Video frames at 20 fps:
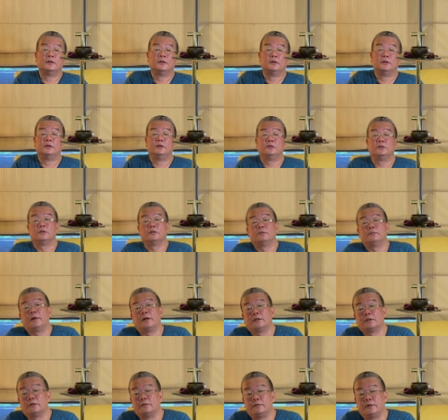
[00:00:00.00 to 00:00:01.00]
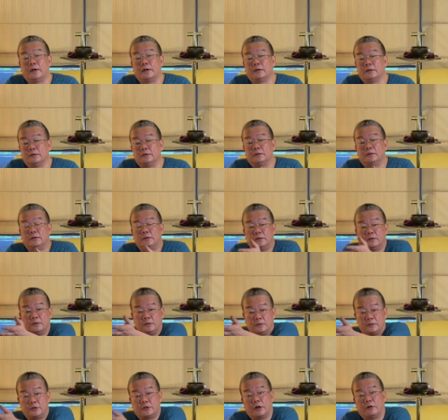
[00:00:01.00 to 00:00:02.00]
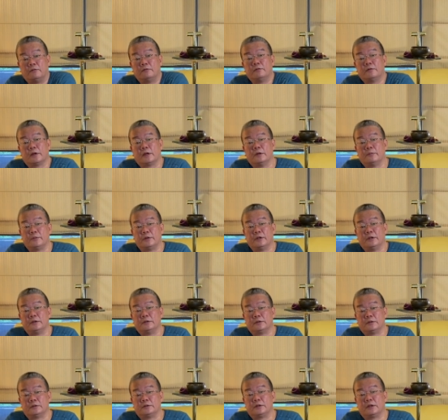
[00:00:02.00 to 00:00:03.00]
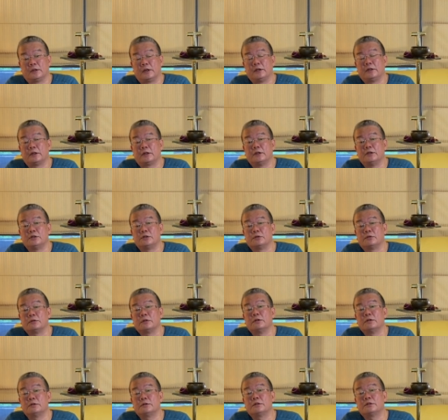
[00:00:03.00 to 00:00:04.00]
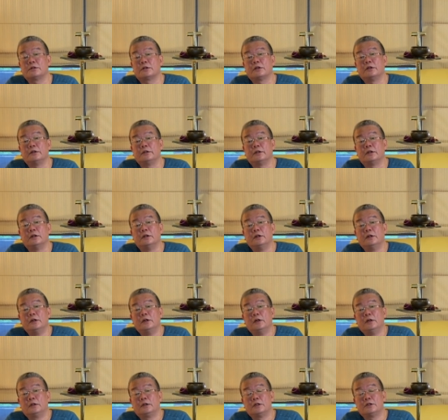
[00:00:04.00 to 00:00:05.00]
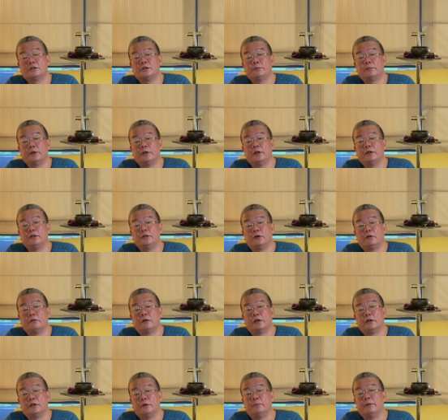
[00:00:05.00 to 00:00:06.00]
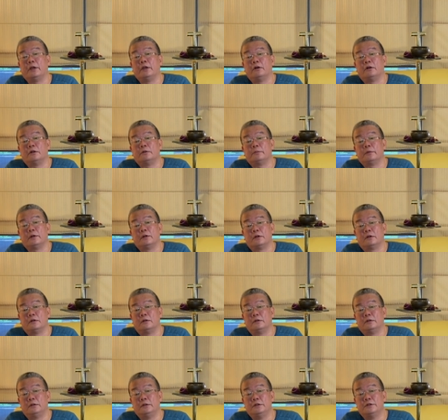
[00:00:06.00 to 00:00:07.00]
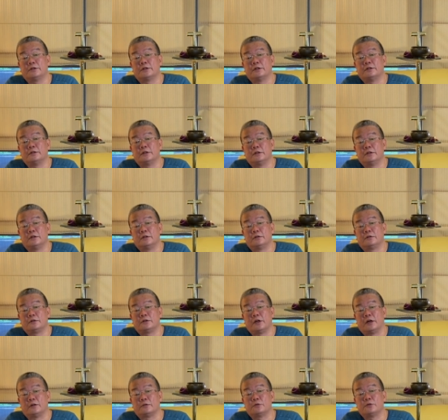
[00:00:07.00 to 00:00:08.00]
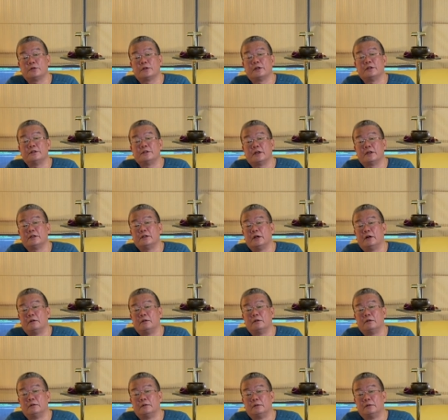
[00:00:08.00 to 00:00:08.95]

你就把这个法呢哦交付给别人，让他也可以修，这这是可以的。但是别人有了，你没有，你不要硬生生强去跟人家要哈。